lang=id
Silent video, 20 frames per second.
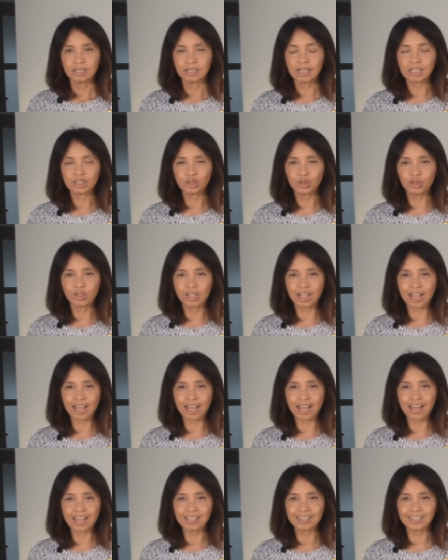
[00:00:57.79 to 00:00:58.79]
Dan
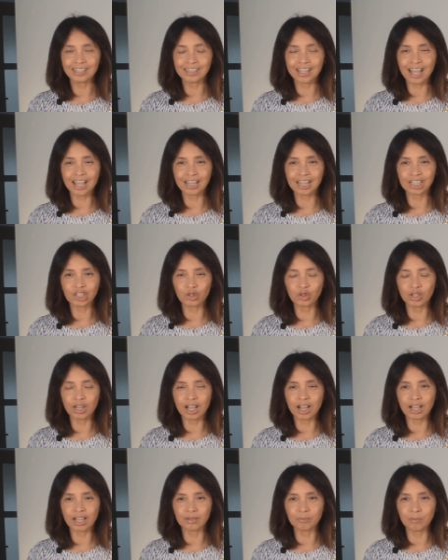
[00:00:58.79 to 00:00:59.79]
juga kita akan
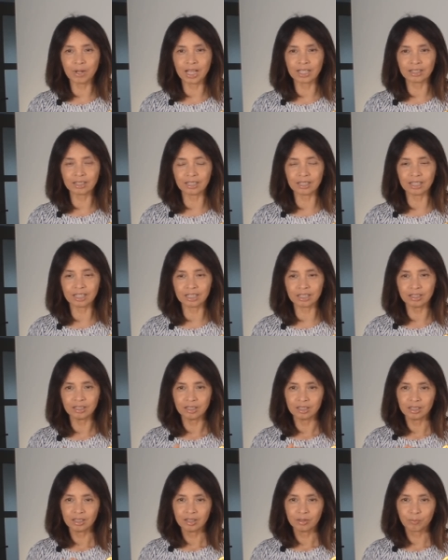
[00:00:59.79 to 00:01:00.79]
gunakan
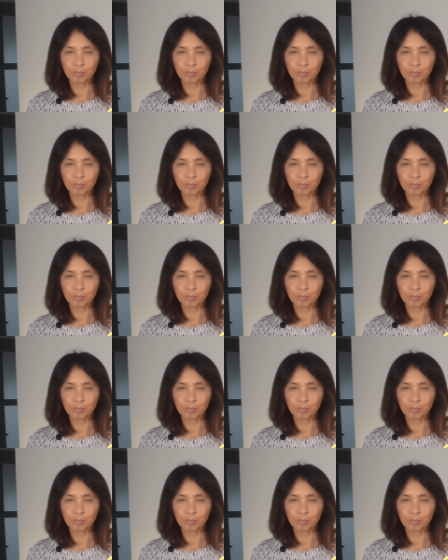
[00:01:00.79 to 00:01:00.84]
butter